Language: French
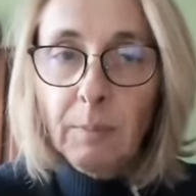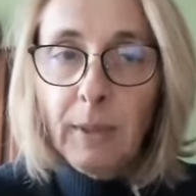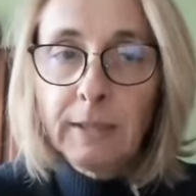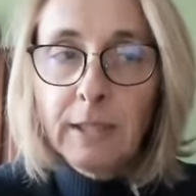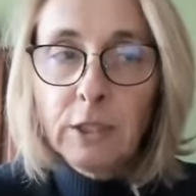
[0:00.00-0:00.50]

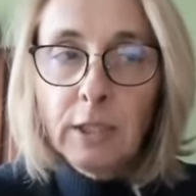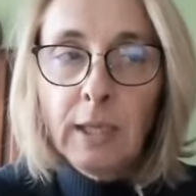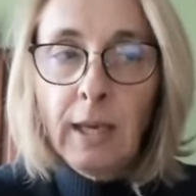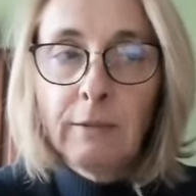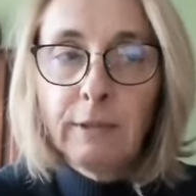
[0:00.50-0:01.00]

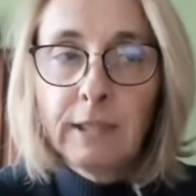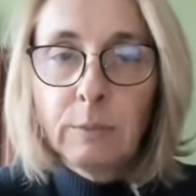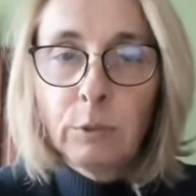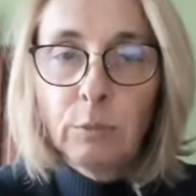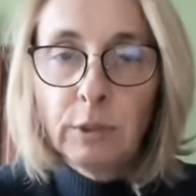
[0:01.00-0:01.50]
partagés avec
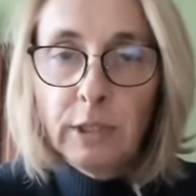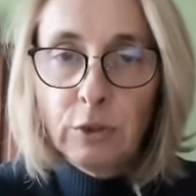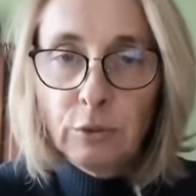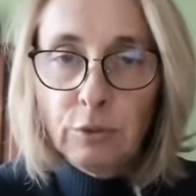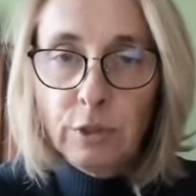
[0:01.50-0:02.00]
des moments
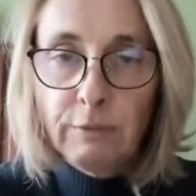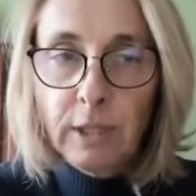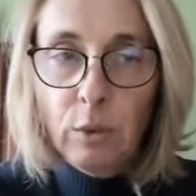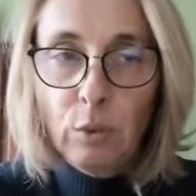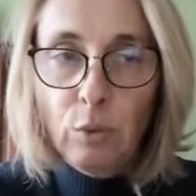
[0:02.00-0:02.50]
d'échange
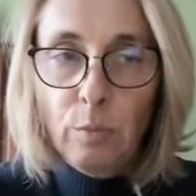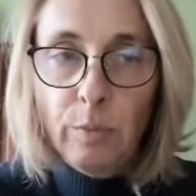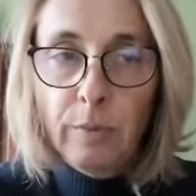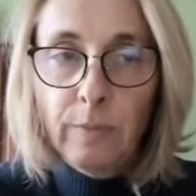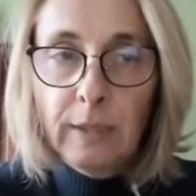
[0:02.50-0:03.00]
avec le groupe.